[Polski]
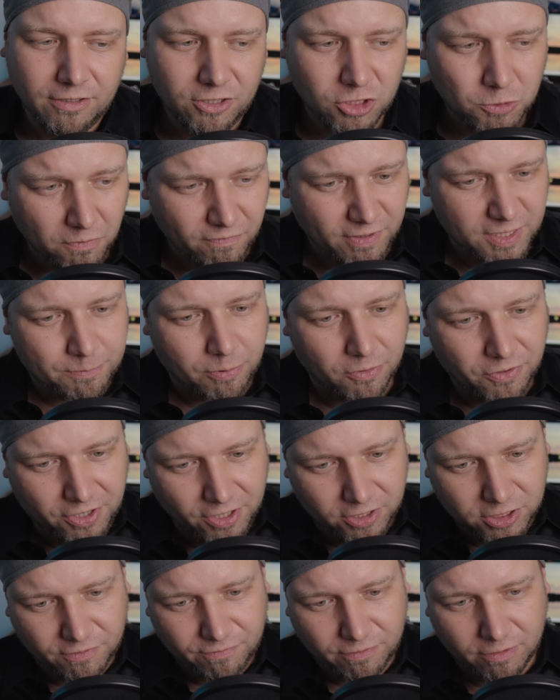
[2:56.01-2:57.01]
żeby was
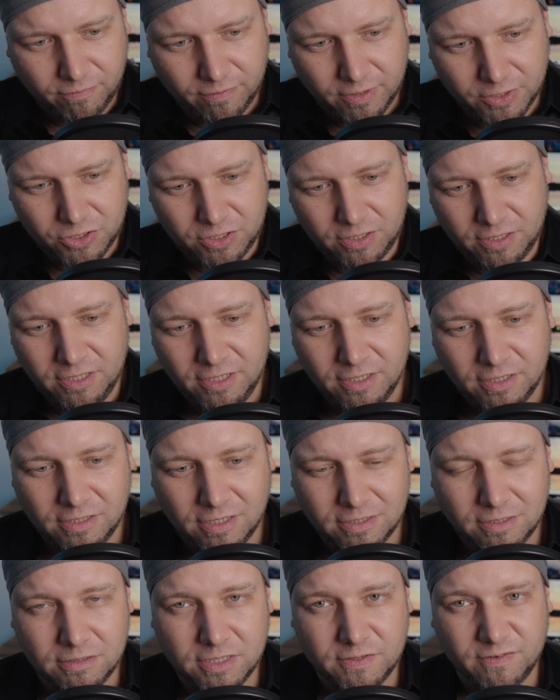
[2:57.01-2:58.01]
pokierował właśnie,
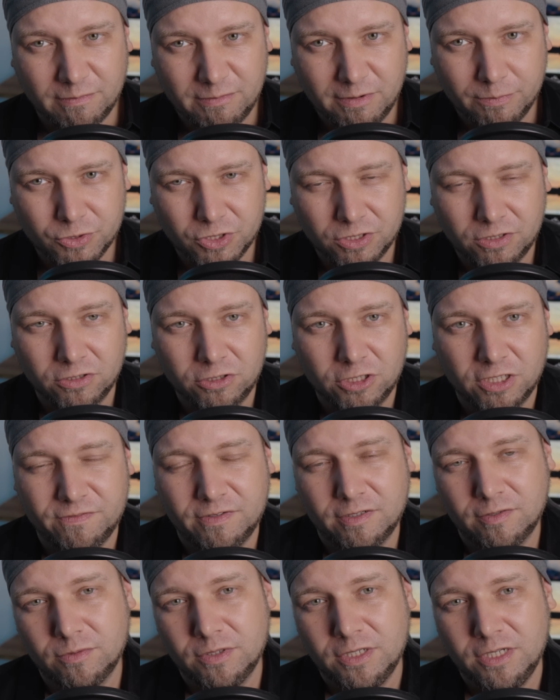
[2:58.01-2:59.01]
razem z wami
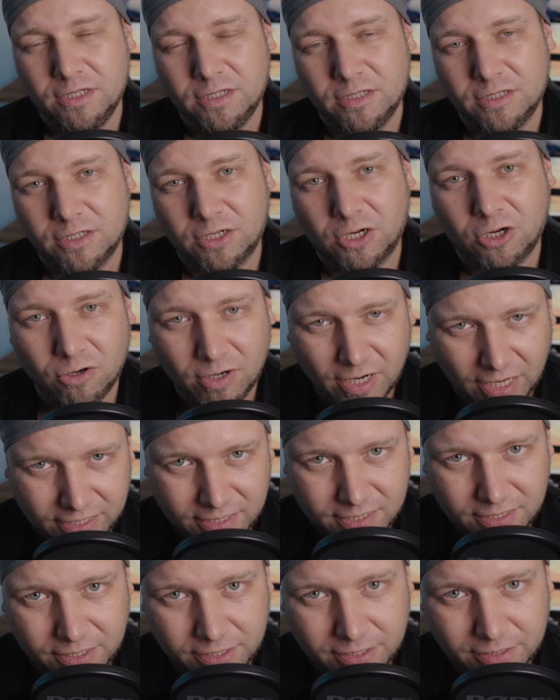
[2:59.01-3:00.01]
przygotował
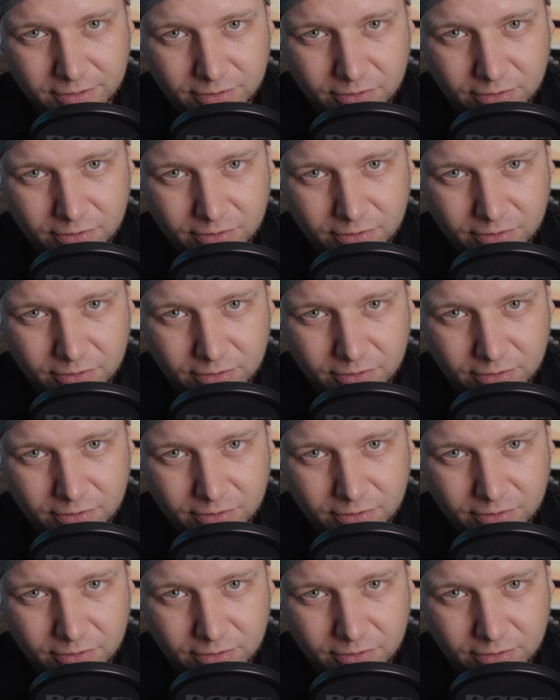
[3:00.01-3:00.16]
kolację.